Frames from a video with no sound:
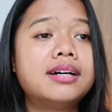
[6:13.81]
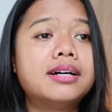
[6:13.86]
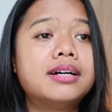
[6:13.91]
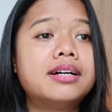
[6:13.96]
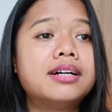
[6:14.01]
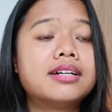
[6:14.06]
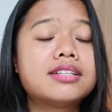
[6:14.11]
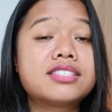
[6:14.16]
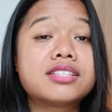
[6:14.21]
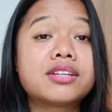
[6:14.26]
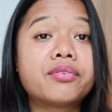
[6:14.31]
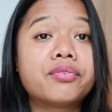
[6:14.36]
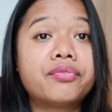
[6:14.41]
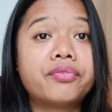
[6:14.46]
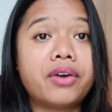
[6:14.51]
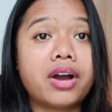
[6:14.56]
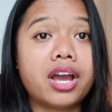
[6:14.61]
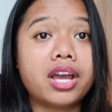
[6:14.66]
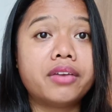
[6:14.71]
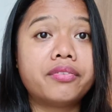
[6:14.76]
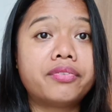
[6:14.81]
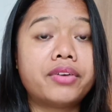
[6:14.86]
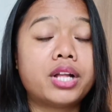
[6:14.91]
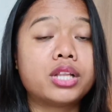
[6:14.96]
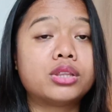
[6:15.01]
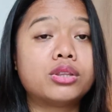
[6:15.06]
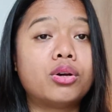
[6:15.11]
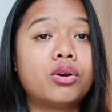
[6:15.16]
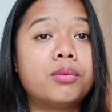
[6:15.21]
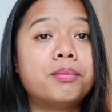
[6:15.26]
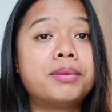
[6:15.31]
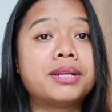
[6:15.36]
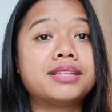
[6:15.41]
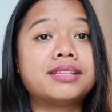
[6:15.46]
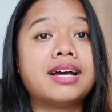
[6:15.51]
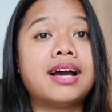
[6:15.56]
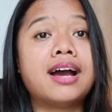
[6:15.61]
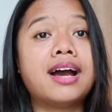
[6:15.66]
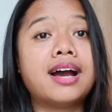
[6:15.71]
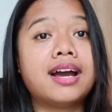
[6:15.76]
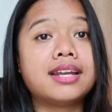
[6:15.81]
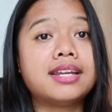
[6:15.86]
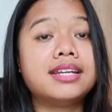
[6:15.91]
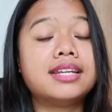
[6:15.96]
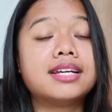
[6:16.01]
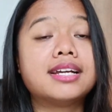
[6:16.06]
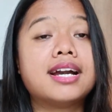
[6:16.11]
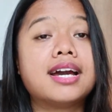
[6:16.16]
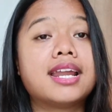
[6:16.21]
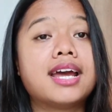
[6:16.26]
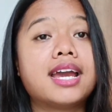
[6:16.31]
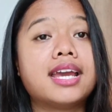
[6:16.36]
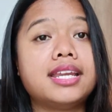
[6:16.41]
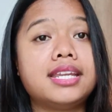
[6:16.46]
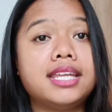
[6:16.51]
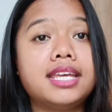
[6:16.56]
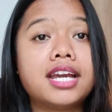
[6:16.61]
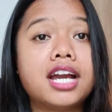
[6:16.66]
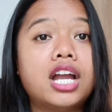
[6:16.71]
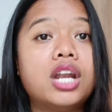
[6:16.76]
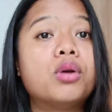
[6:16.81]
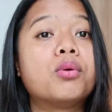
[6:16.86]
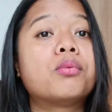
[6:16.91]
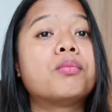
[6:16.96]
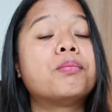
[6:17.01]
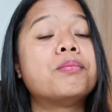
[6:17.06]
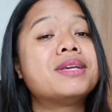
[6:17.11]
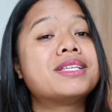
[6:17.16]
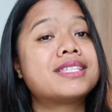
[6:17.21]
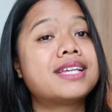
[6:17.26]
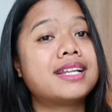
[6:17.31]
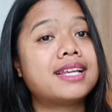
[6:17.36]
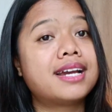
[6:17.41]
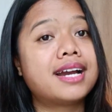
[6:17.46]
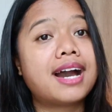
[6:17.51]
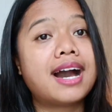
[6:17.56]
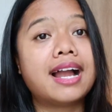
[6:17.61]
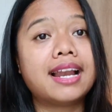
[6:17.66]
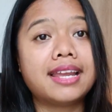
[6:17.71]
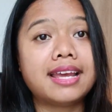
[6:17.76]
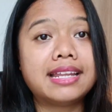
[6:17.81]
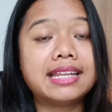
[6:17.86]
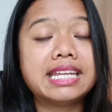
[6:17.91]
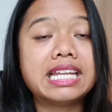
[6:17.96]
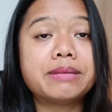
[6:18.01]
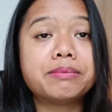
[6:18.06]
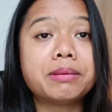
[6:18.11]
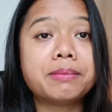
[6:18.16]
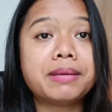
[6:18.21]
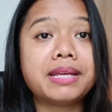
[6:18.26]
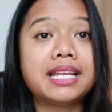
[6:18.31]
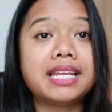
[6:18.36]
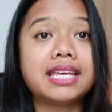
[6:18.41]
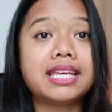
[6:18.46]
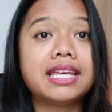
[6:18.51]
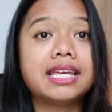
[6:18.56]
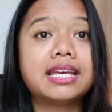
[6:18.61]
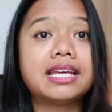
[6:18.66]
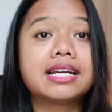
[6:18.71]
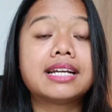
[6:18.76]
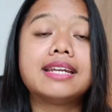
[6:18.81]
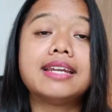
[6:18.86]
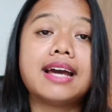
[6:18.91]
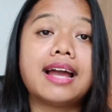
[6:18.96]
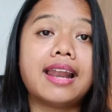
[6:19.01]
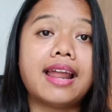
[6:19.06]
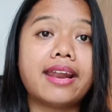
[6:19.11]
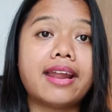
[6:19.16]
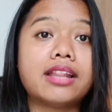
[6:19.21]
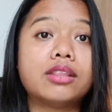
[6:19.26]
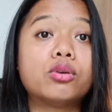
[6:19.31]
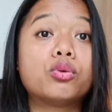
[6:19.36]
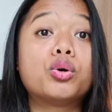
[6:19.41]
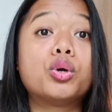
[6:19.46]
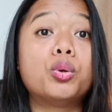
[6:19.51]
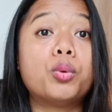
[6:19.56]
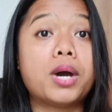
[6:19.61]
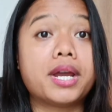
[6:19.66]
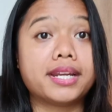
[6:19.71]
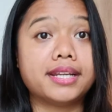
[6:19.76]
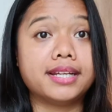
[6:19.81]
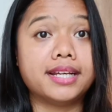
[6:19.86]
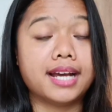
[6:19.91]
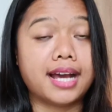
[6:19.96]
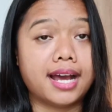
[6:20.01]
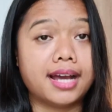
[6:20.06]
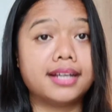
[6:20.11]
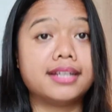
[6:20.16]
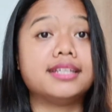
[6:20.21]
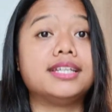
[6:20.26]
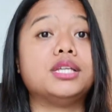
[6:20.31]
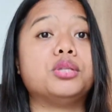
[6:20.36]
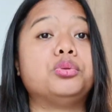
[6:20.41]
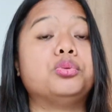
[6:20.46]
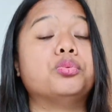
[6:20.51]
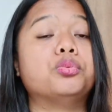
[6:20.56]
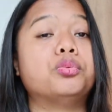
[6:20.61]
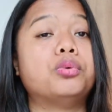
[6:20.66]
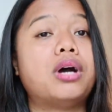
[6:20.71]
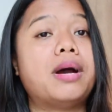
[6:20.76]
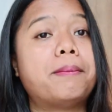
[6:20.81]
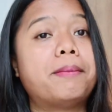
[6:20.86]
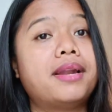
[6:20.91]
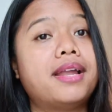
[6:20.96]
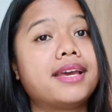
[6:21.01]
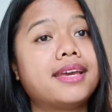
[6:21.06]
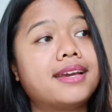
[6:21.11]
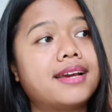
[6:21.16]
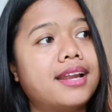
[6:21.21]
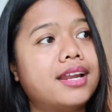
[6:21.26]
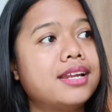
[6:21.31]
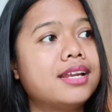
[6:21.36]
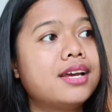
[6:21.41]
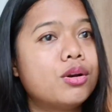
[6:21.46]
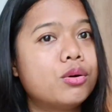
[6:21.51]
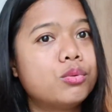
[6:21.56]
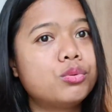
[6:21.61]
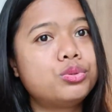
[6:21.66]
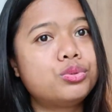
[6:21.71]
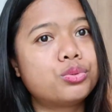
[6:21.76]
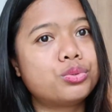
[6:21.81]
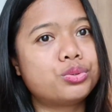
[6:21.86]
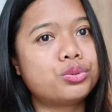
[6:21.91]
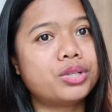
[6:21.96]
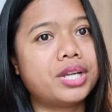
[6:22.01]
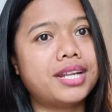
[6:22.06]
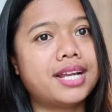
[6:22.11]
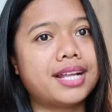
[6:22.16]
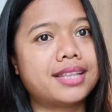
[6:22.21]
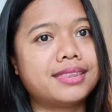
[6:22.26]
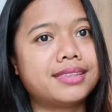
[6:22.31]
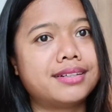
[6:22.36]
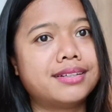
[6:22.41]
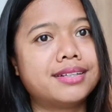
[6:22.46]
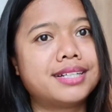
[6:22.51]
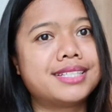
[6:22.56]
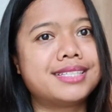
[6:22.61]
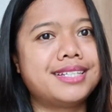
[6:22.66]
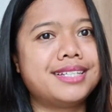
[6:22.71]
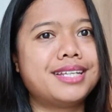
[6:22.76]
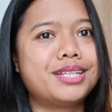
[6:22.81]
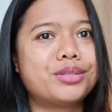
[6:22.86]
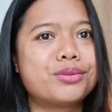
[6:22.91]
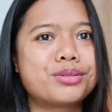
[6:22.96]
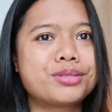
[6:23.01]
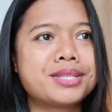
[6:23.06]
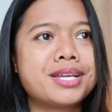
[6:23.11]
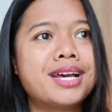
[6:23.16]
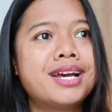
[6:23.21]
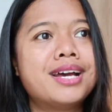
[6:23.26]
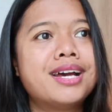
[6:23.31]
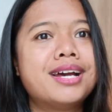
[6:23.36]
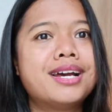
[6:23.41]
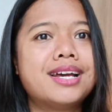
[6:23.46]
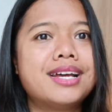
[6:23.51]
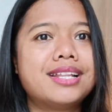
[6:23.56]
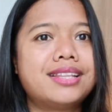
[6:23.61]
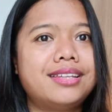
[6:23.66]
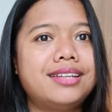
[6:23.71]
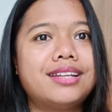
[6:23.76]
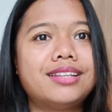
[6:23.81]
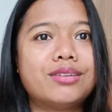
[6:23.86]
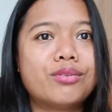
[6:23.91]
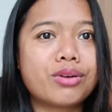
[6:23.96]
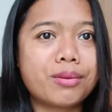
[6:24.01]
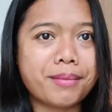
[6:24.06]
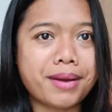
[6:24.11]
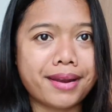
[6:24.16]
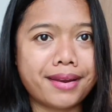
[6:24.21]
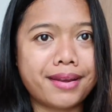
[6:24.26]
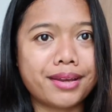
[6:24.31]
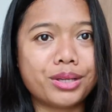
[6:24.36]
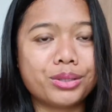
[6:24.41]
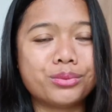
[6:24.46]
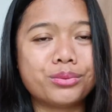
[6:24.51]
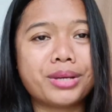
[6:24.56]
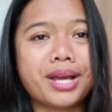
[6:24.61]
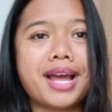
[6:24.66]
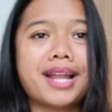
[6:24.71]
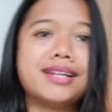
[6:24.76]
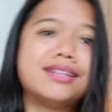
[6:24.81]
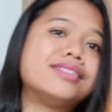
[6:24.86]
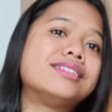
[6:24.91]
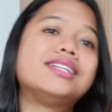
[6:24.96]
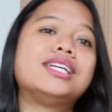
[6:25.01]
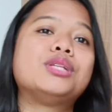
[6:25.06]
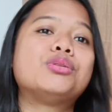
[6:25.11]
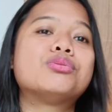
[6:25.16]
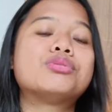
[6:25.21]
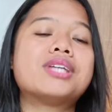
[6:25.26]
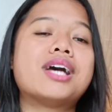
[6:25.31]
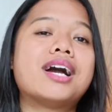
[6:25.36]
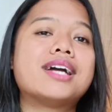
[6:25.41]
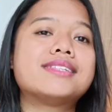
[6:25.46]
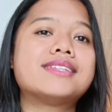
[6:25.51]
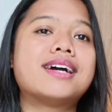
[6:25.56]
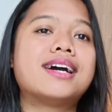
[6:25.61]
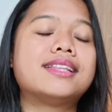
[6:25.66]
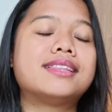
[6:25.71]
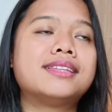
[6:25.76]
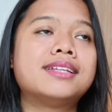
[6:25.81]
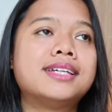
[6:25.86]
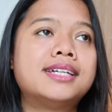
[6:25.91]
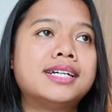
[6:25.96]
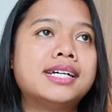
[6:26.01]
uh, survive atau bertahan di negara ini kalau misalnya kalian tidak memiliki kenalan atau keluarga gitu. Apalagi kalian ujung-ujungnya datang ke sini terus tidak tahu kemana gitu kan. Itu sangat-sangat